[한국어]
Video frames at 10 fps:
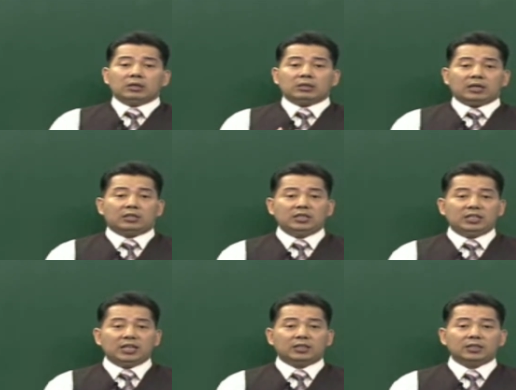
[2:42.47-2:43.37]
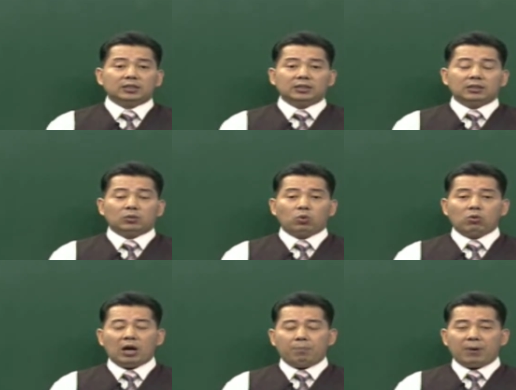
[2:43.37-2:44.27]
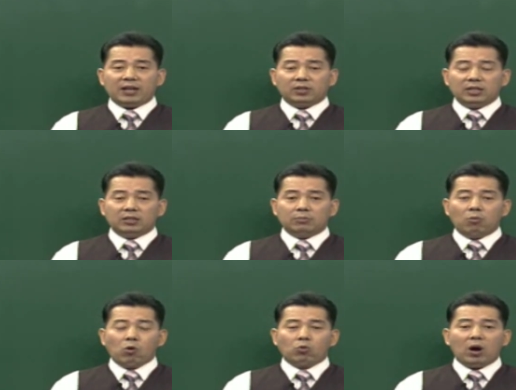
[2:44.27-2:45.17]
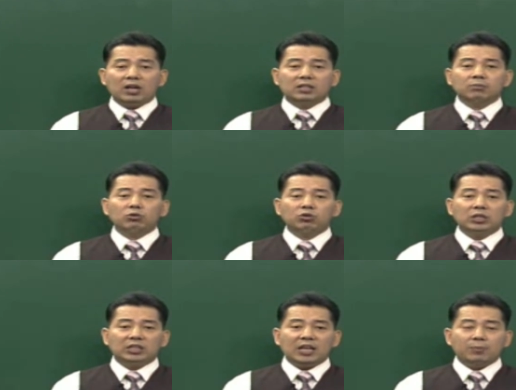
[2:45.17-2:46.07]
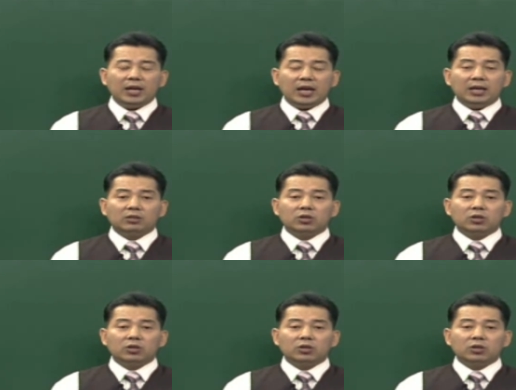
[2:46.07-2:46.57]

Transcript: 자, 지지에서는 토가 빠져있는 목화 금수기 때문에